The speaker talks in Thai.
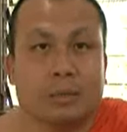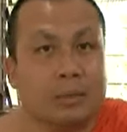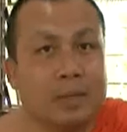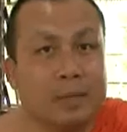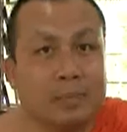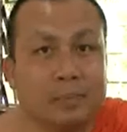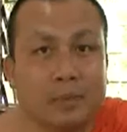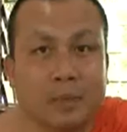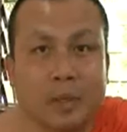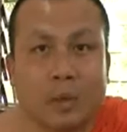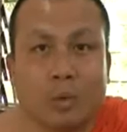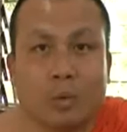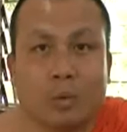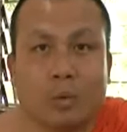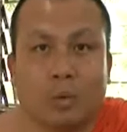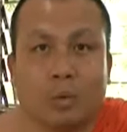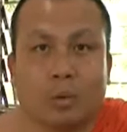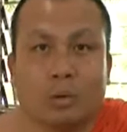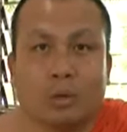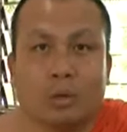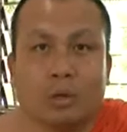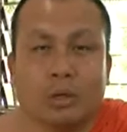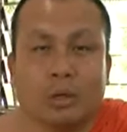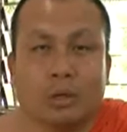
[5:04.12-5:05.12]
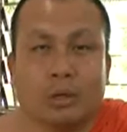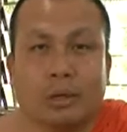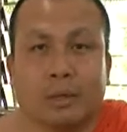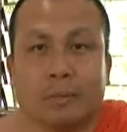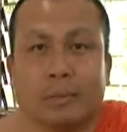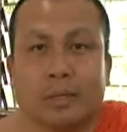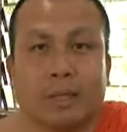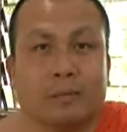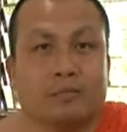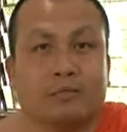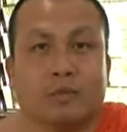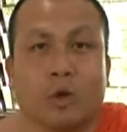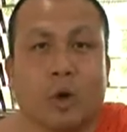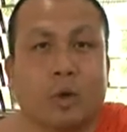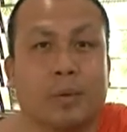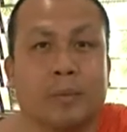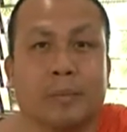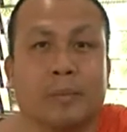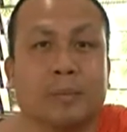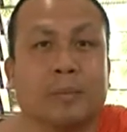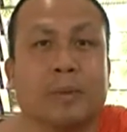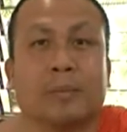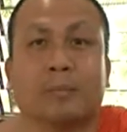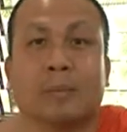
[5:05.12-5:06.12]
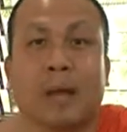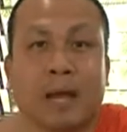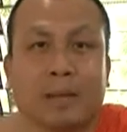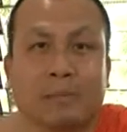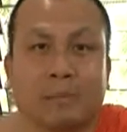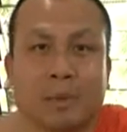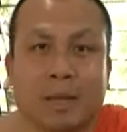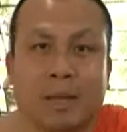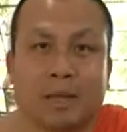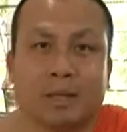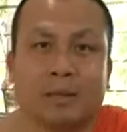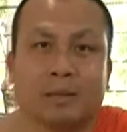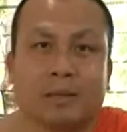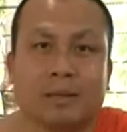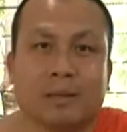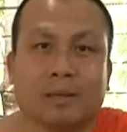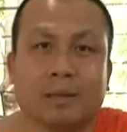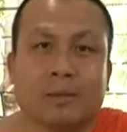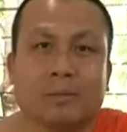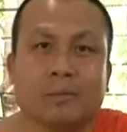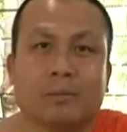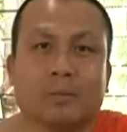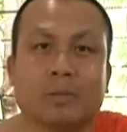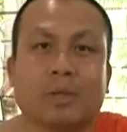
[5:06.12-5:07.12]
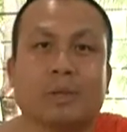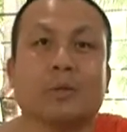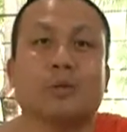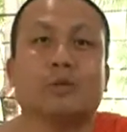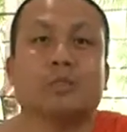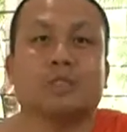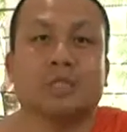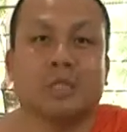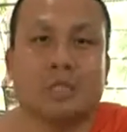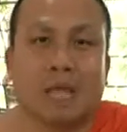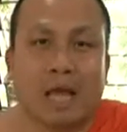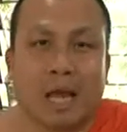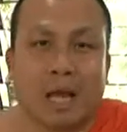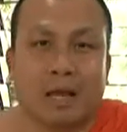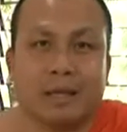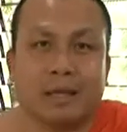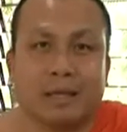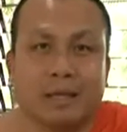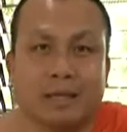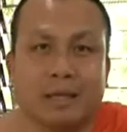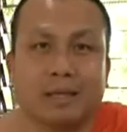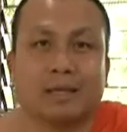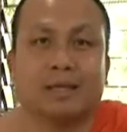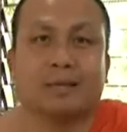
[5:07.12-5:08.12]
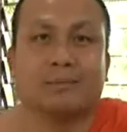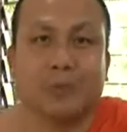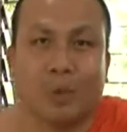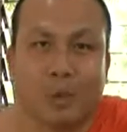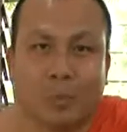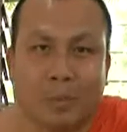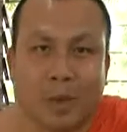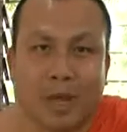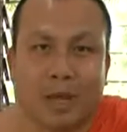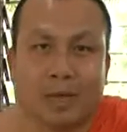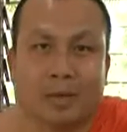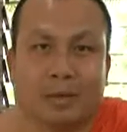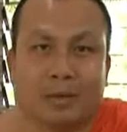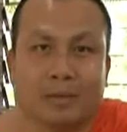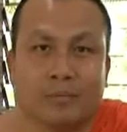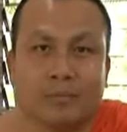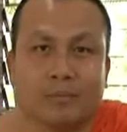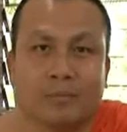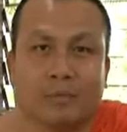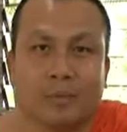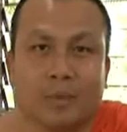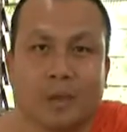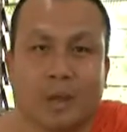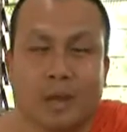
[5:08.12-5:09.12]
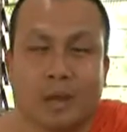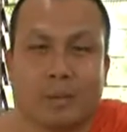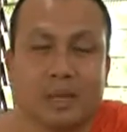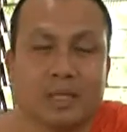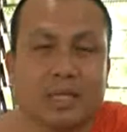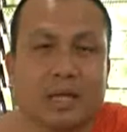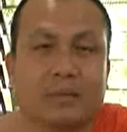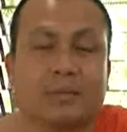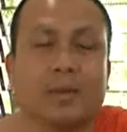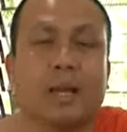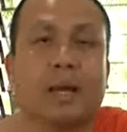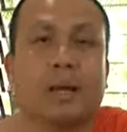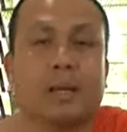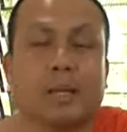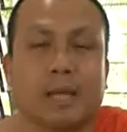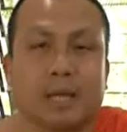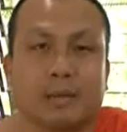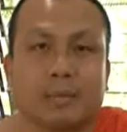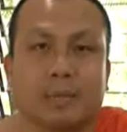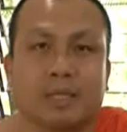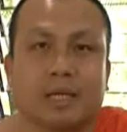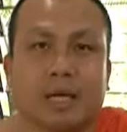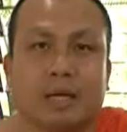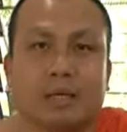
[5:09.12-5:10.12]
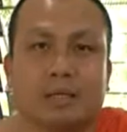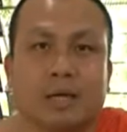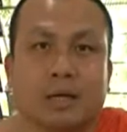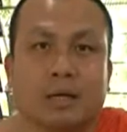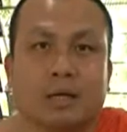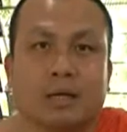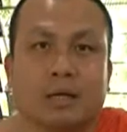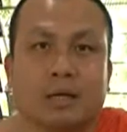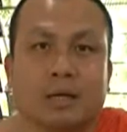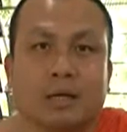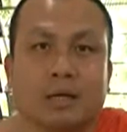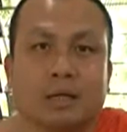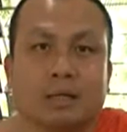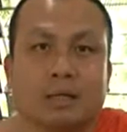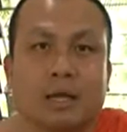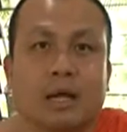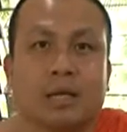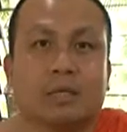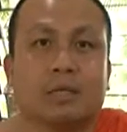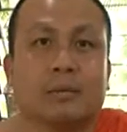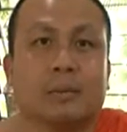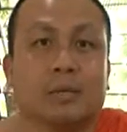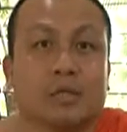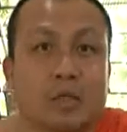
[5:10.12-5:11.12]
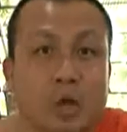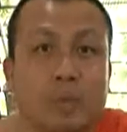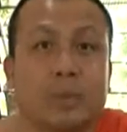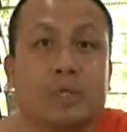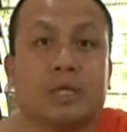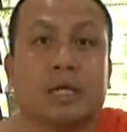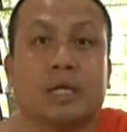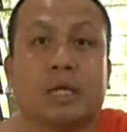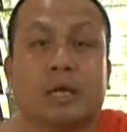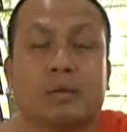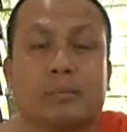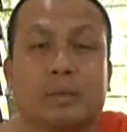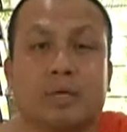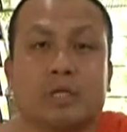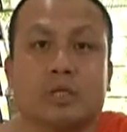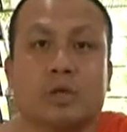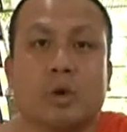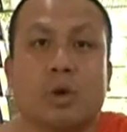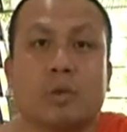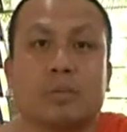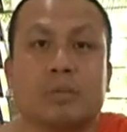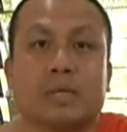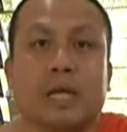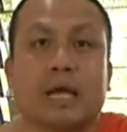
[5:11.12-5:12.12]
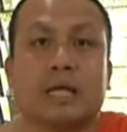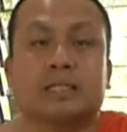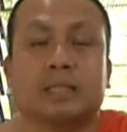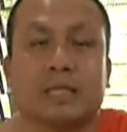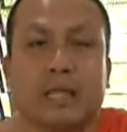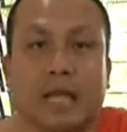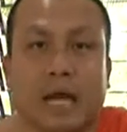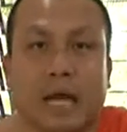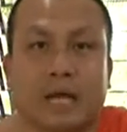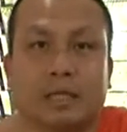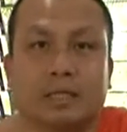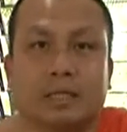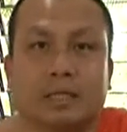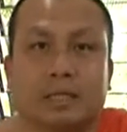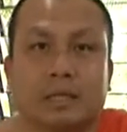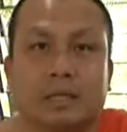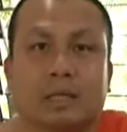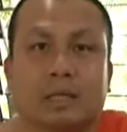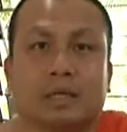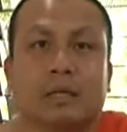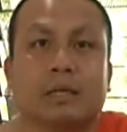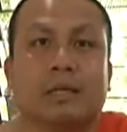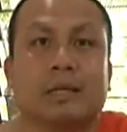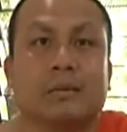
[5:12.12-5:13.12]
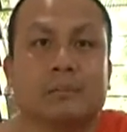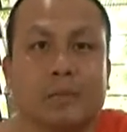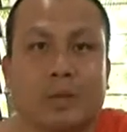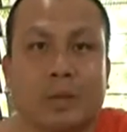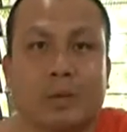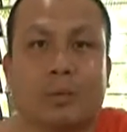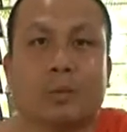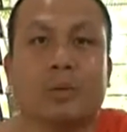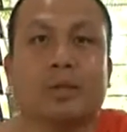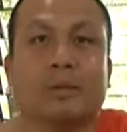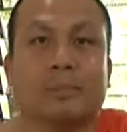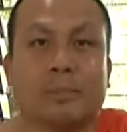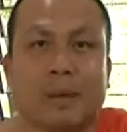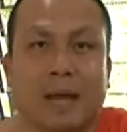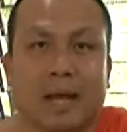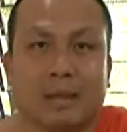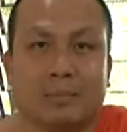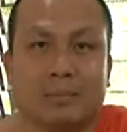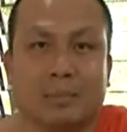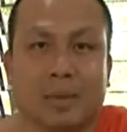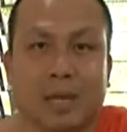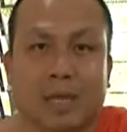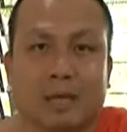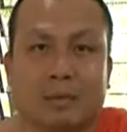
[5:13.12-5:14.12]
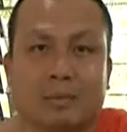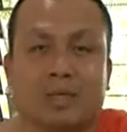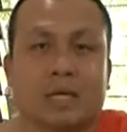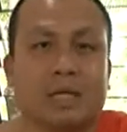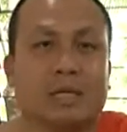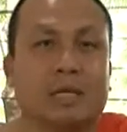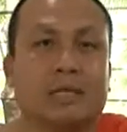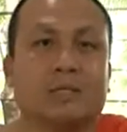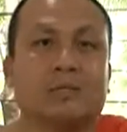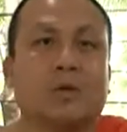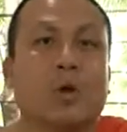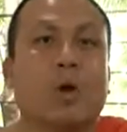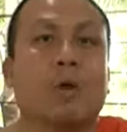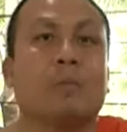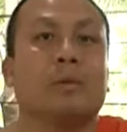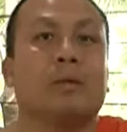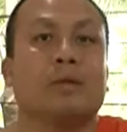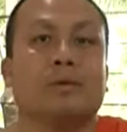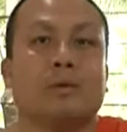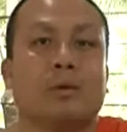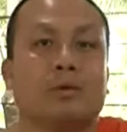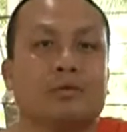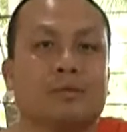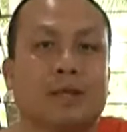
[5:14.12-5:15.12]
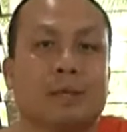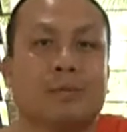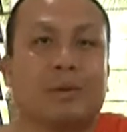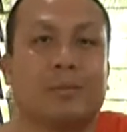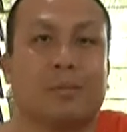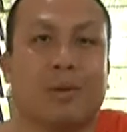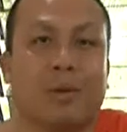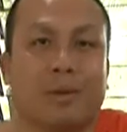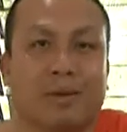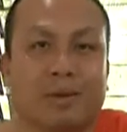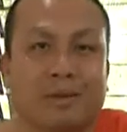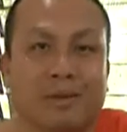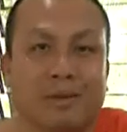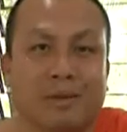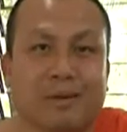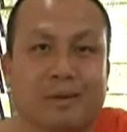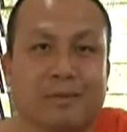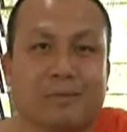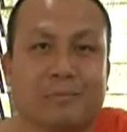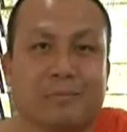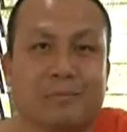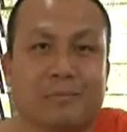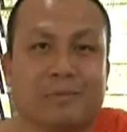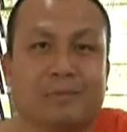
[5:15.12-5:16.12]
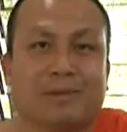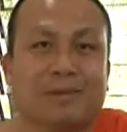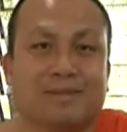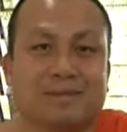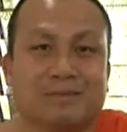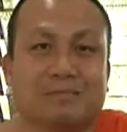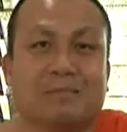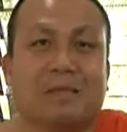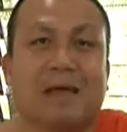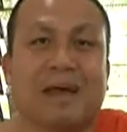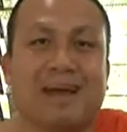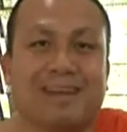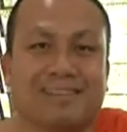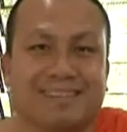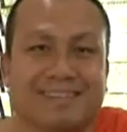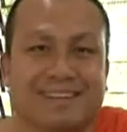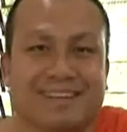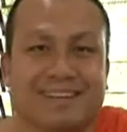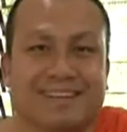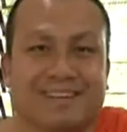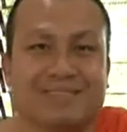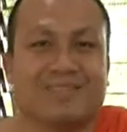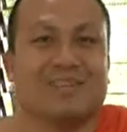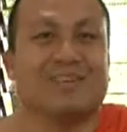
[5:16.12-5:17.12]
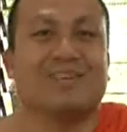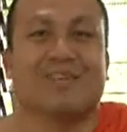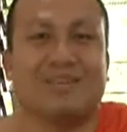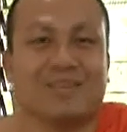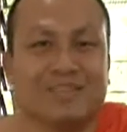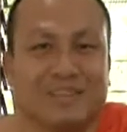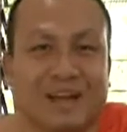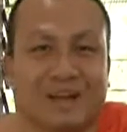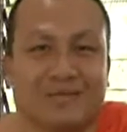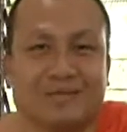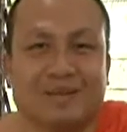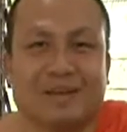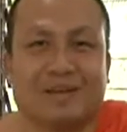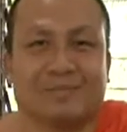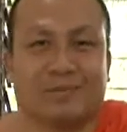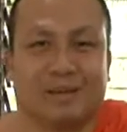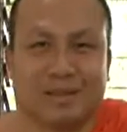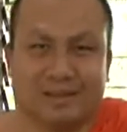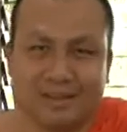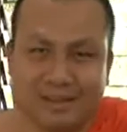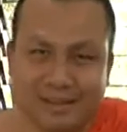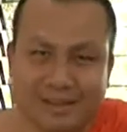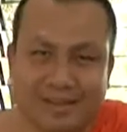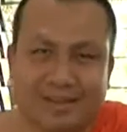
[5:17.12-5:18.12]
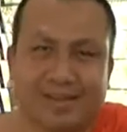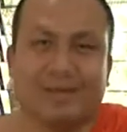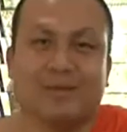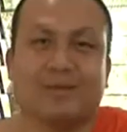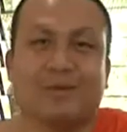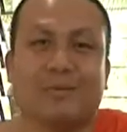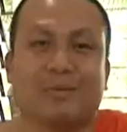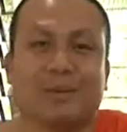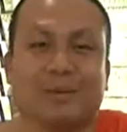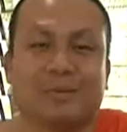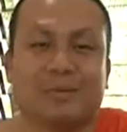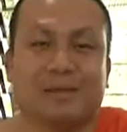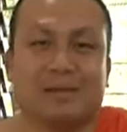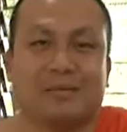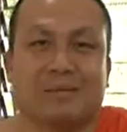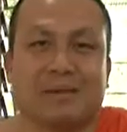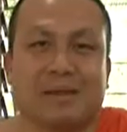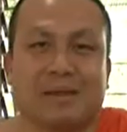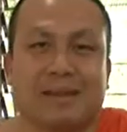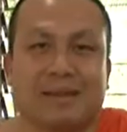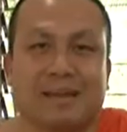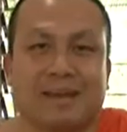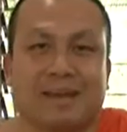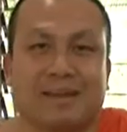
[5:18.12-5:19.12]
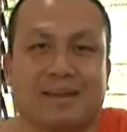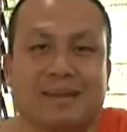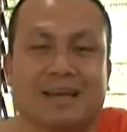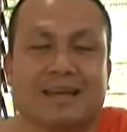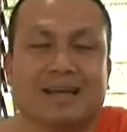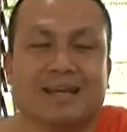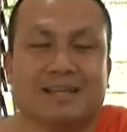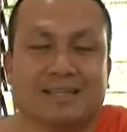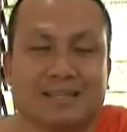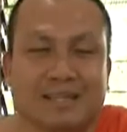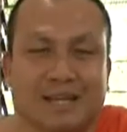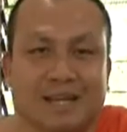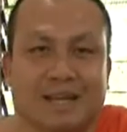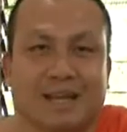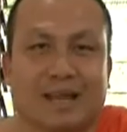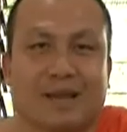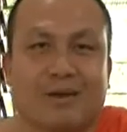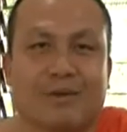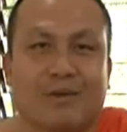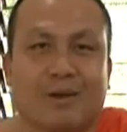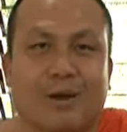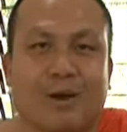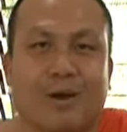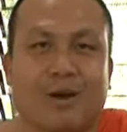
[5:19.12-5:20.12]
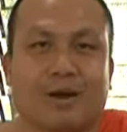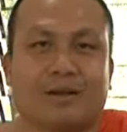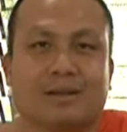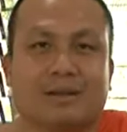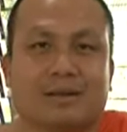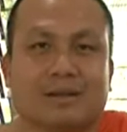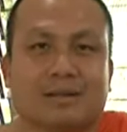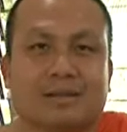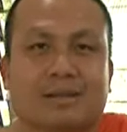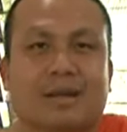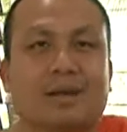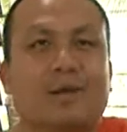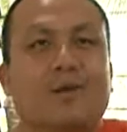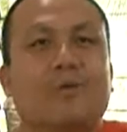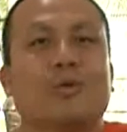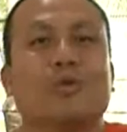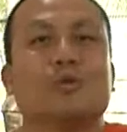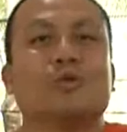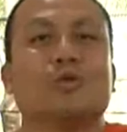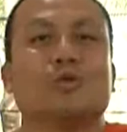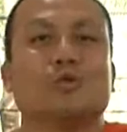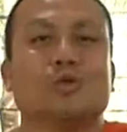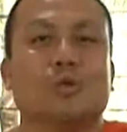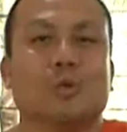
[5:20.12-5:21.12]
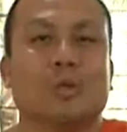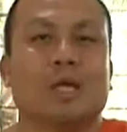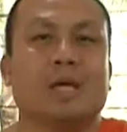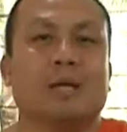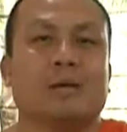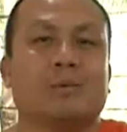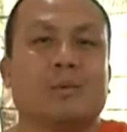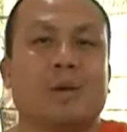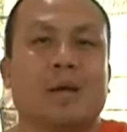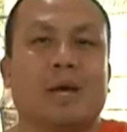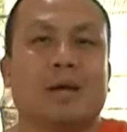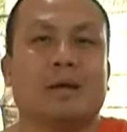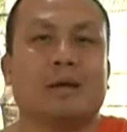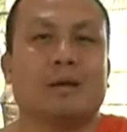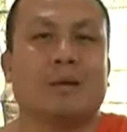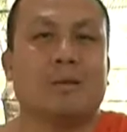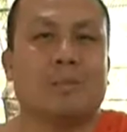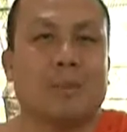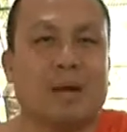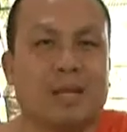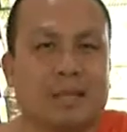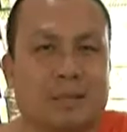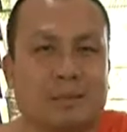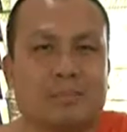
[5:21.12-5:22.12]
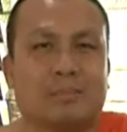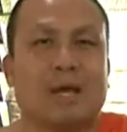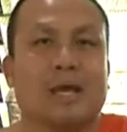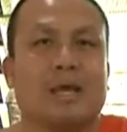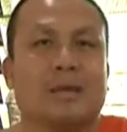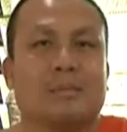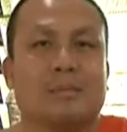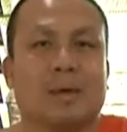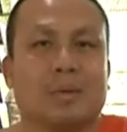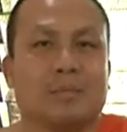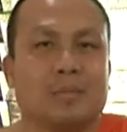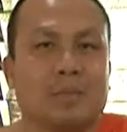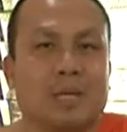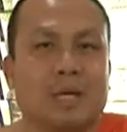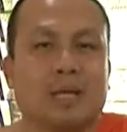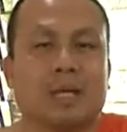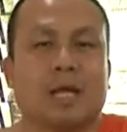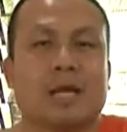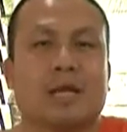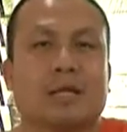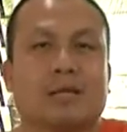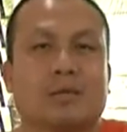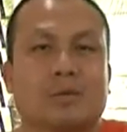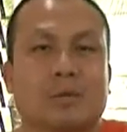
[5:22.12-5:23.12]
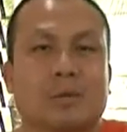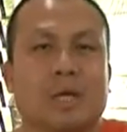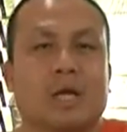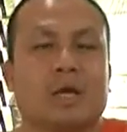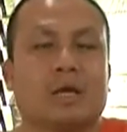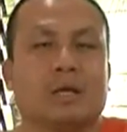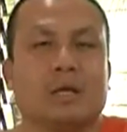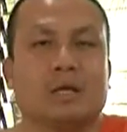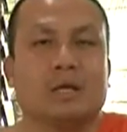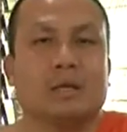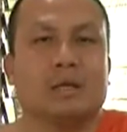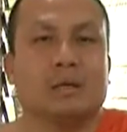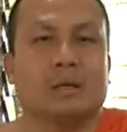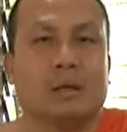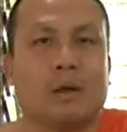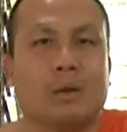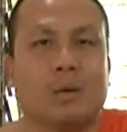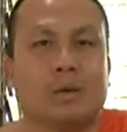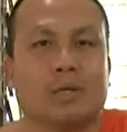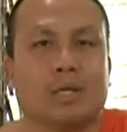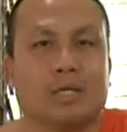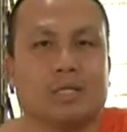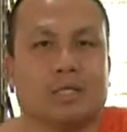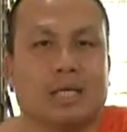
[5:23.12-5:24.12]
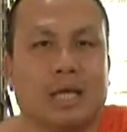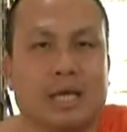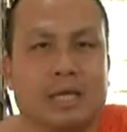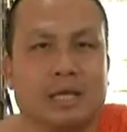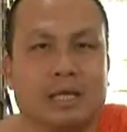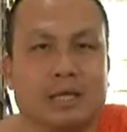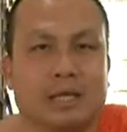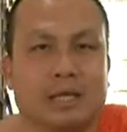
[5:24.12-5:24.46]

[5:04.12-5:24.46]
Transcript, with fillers: รีบๆติวรีบๆสอบให้มันผ่านๆไปไม่ต้องเจอหน้ากันอีกในเทอมต่อไปพระอาจารย์เวลาเรียนพระอาจารย์เลือก ถ้าจะไม่ชอบวิชาไหนไม่ชอบอย่างฉลาดรีบติวรีบผ่านไปวิชาไหนชอบเนี่ยลงซ้ำบ่อยๆจะได้ชำนาญนะฮะก็ไม่ได้ลงซ้ำนะไม่ได้เกียรตินิยมลำหนึ่งมาได้ยังไงฉะนั้นแล้วก็ถ้าเรารู้ตรงจุดนี้ว่าเรามาทำไมมาเพื่ออะไรตรงนี้เราก็จะใช้